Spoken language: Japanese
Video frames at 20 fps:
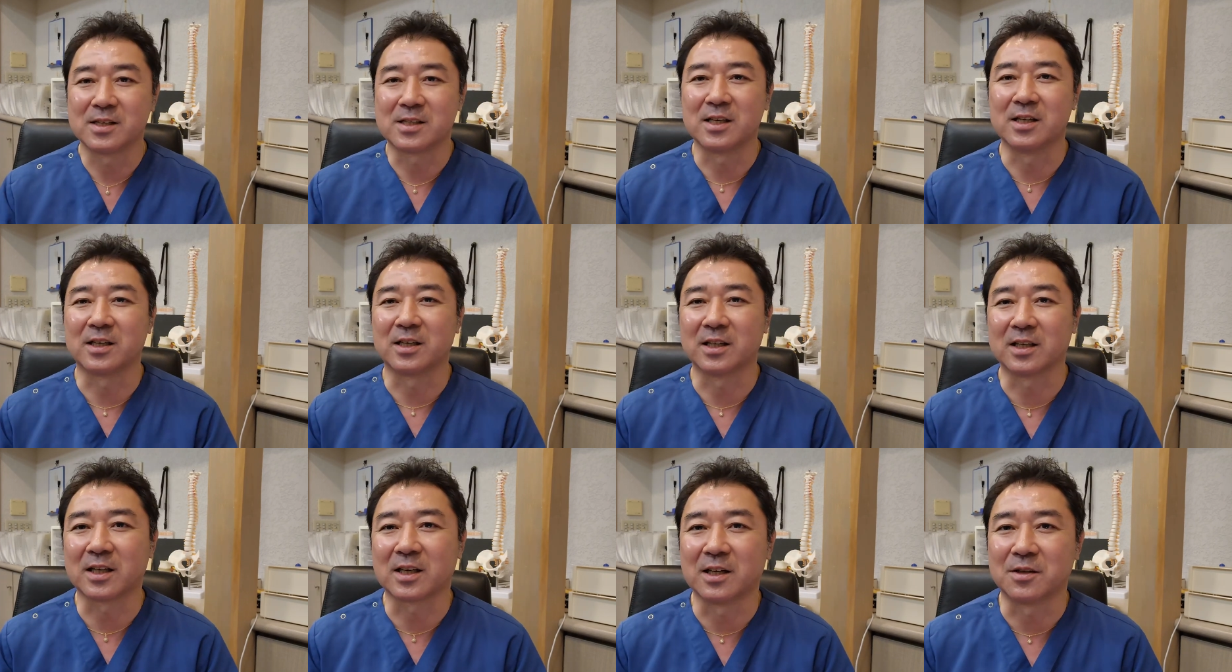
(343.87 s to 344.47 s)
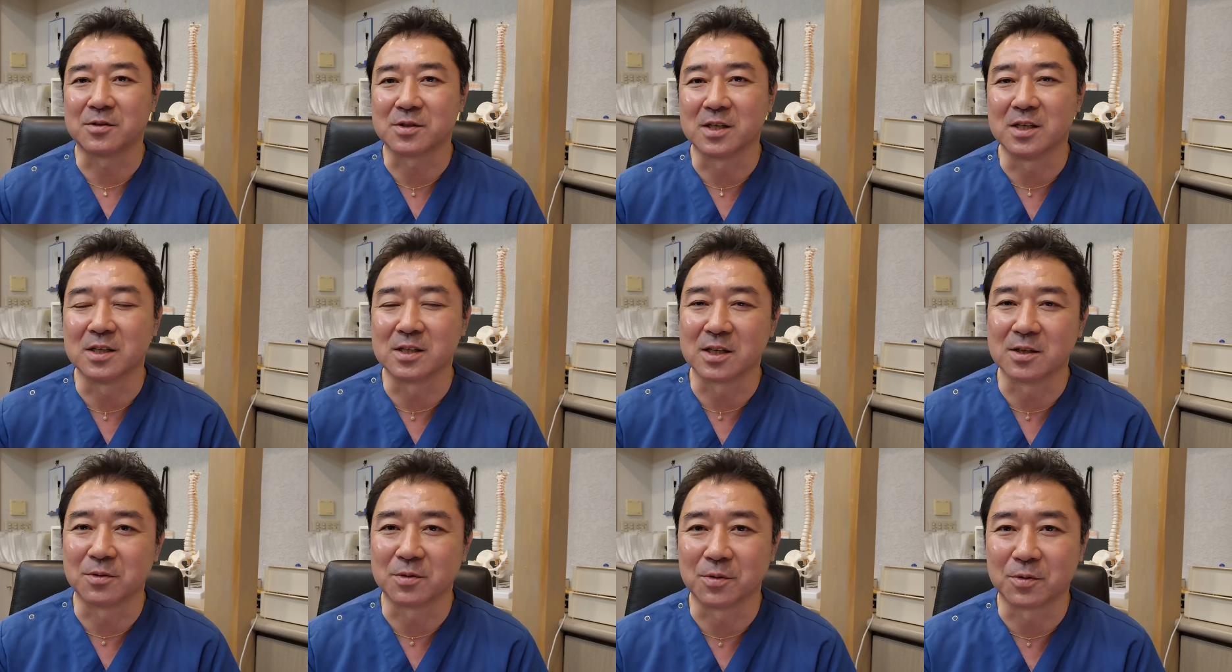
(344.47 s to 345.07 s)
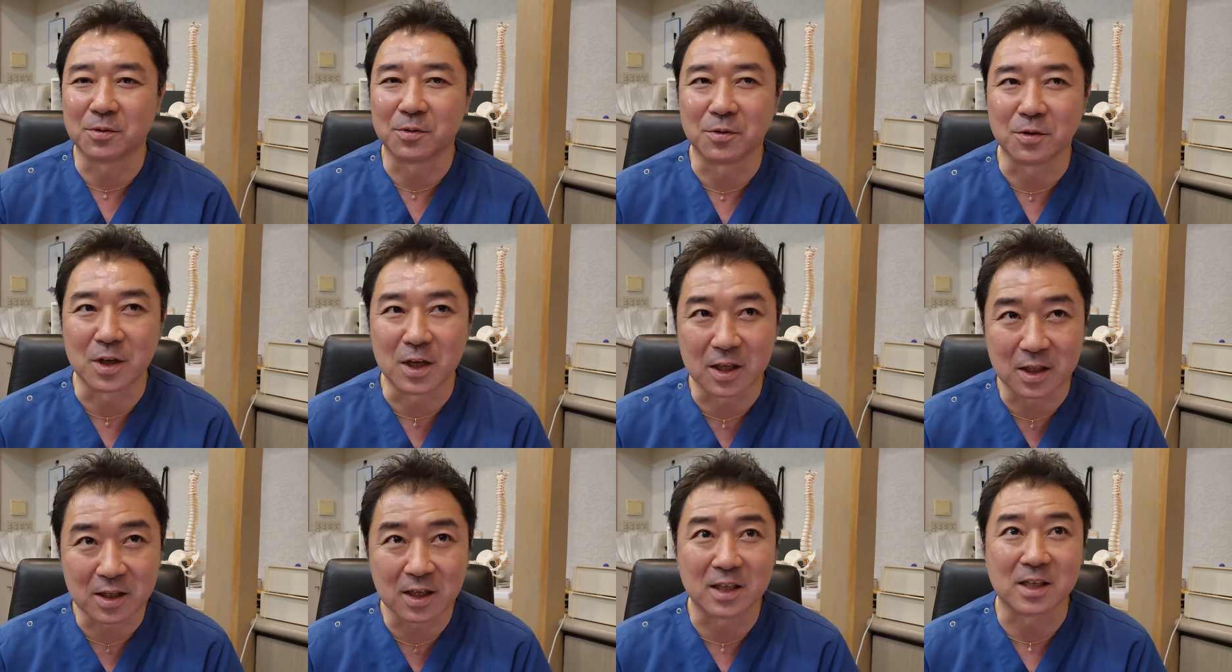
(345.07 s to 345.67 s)
整形外科の先生のところ
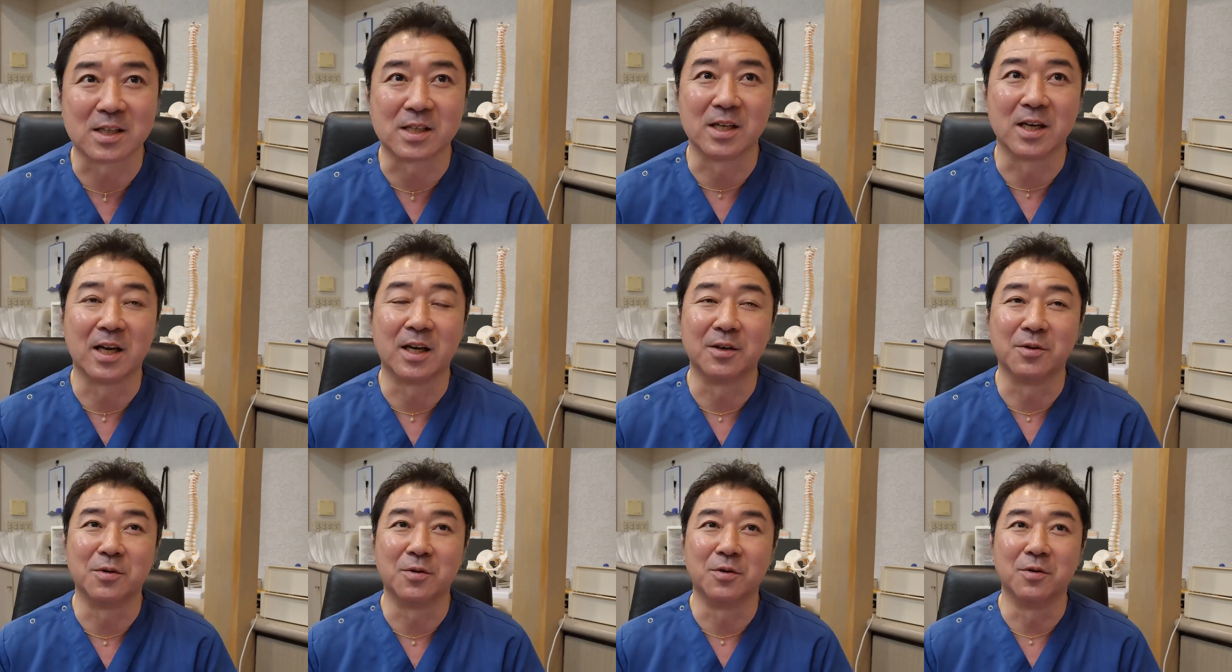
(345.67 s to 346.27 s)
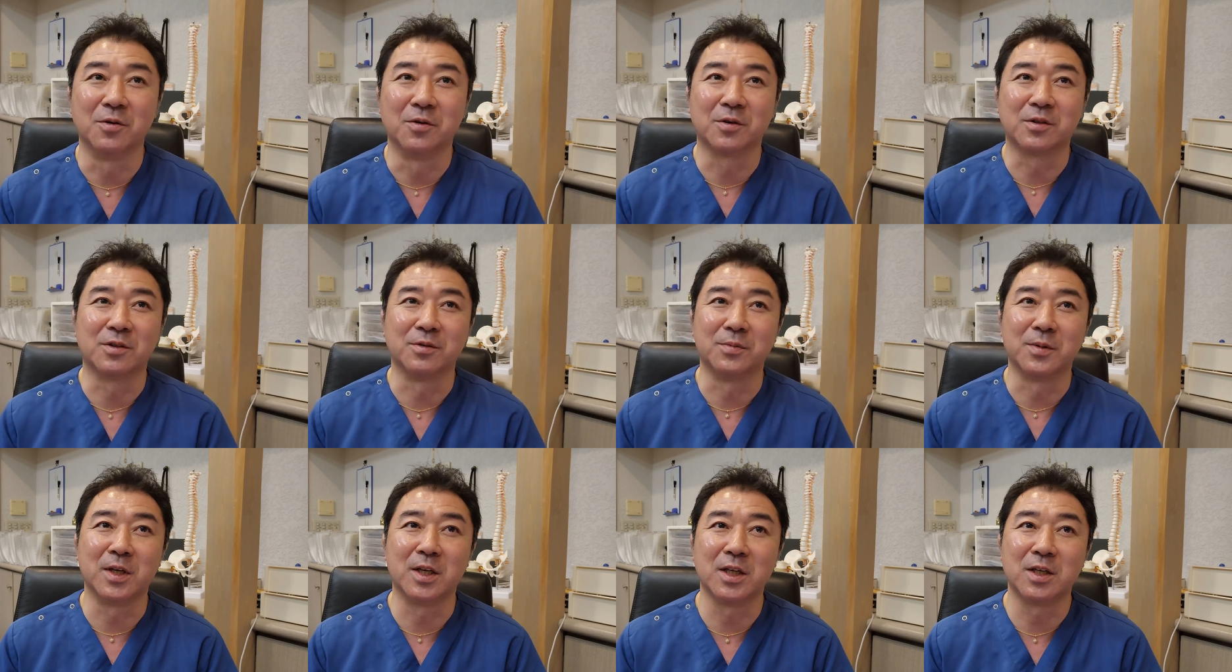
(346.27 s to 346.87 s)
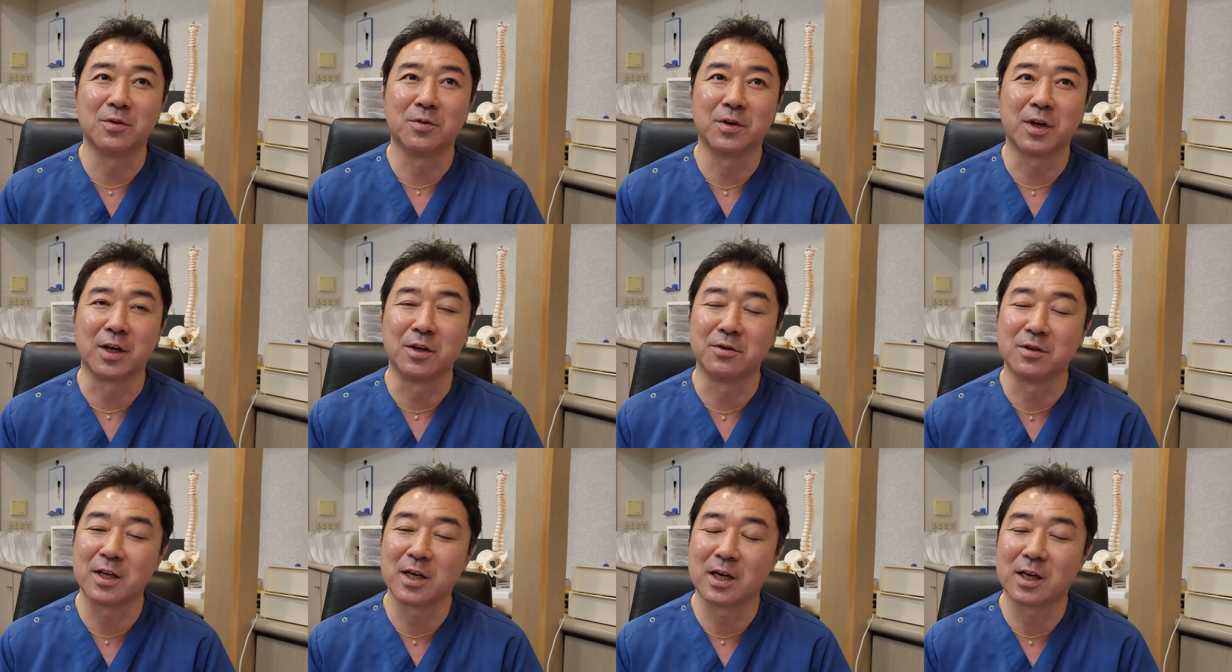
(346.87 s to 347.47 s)
に行ってですね、あの、首の
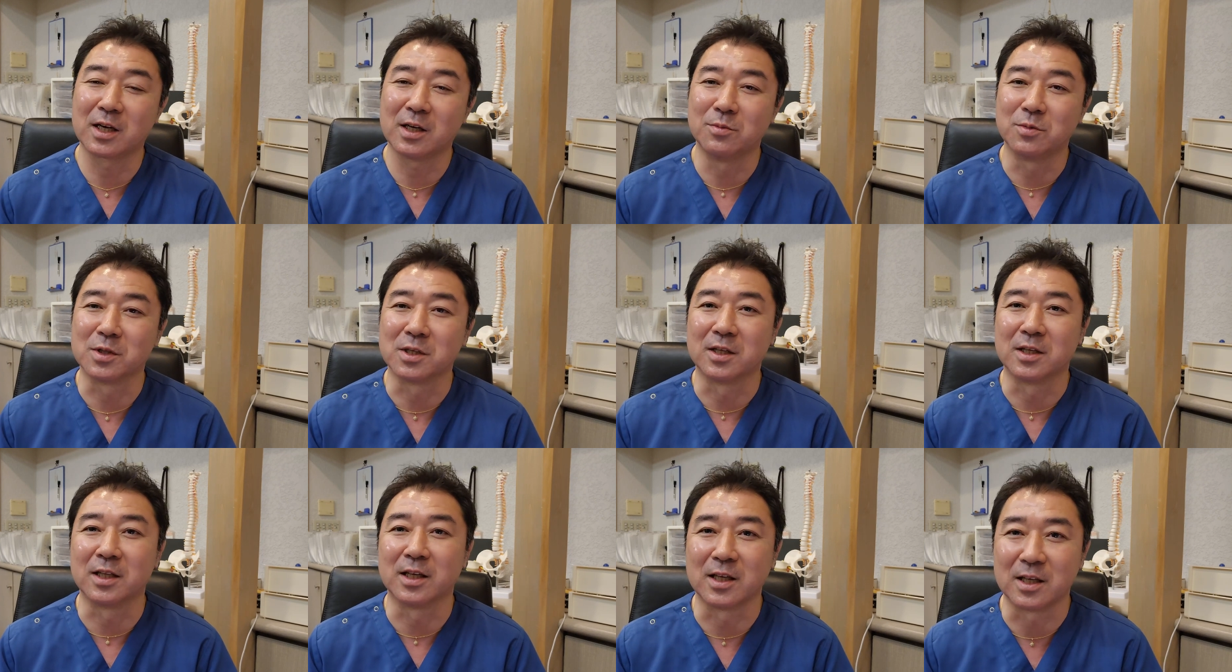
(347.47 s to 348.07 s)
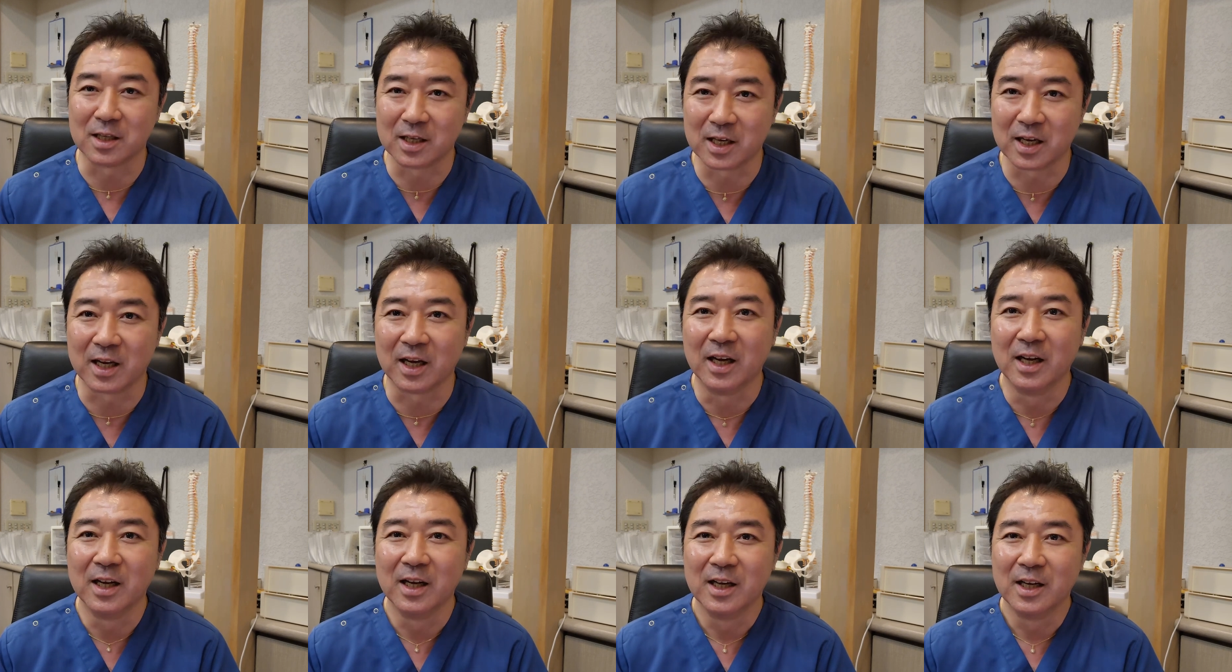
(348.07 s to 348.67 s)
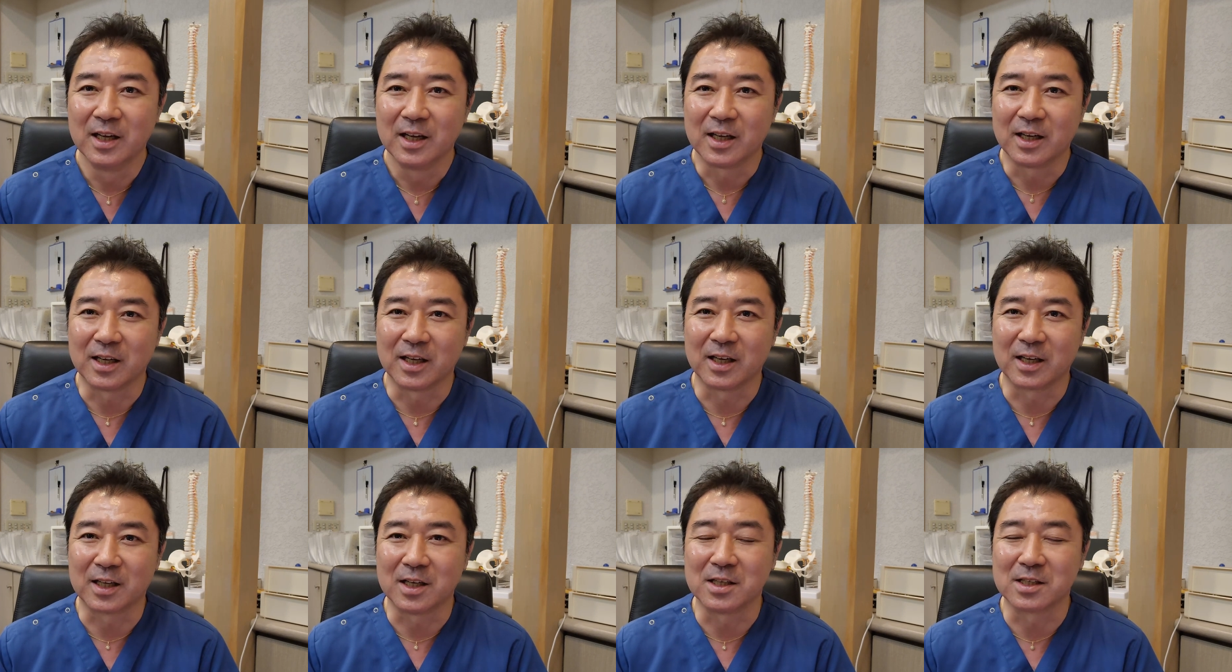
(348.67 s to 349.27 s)
ヘルニアかもしれないんで、
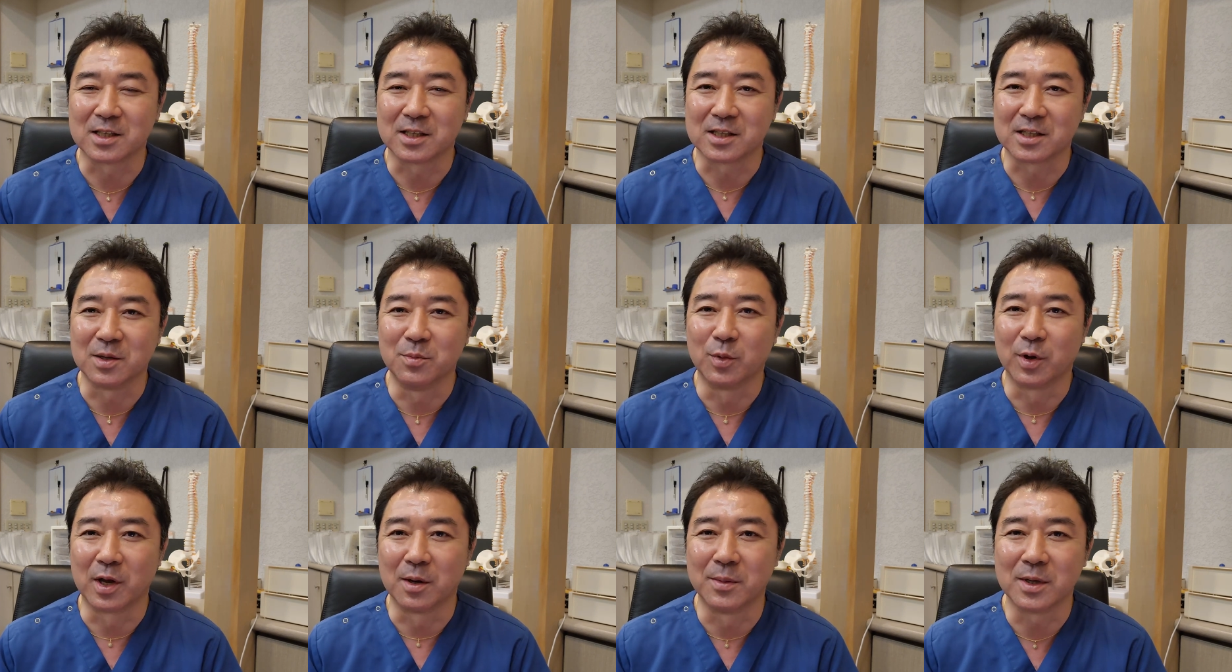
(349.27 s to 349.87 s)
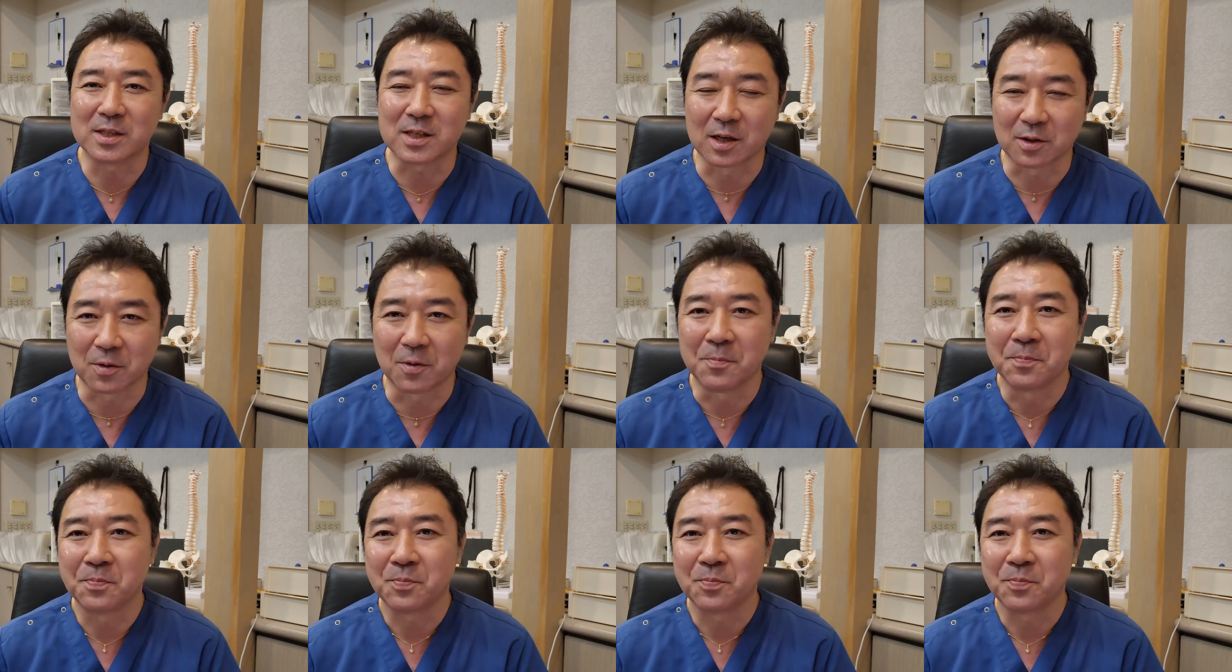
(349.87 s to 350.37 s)
えー、検査してもらえますかと